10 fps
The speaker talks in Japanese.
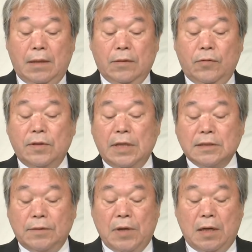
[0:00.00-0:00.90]
これに対
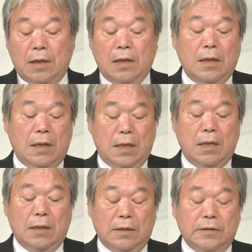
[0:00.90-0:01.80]
して、ま
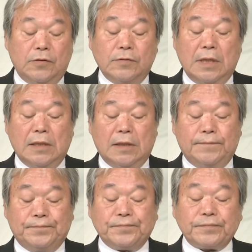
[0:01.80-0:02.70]
あ、あ即座に
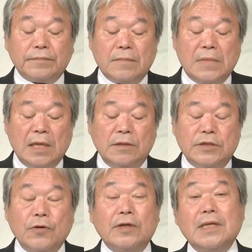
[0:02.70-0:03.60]

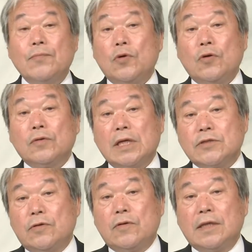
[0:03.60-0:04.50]
西岡さんも多
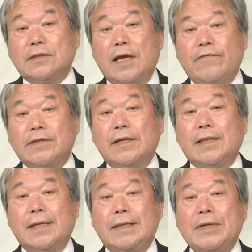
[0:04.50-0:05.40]
少の発言はされ
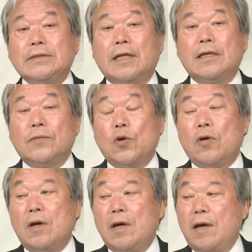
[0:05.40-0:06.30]
ていますけれども
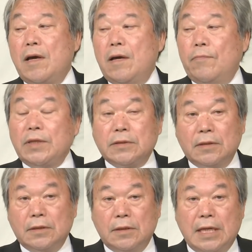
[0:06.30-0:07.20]
まず
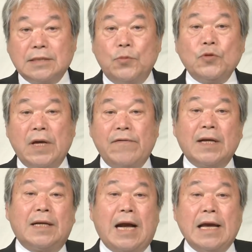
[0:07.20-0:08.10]
拉致問題は
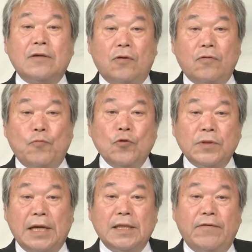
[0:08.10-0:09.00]
外交問
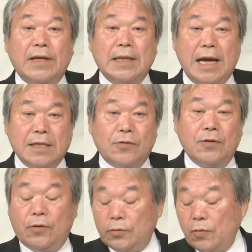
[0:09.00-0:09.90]
題ではないとい
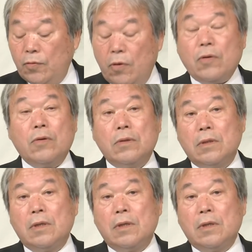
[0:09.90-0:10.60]
うことを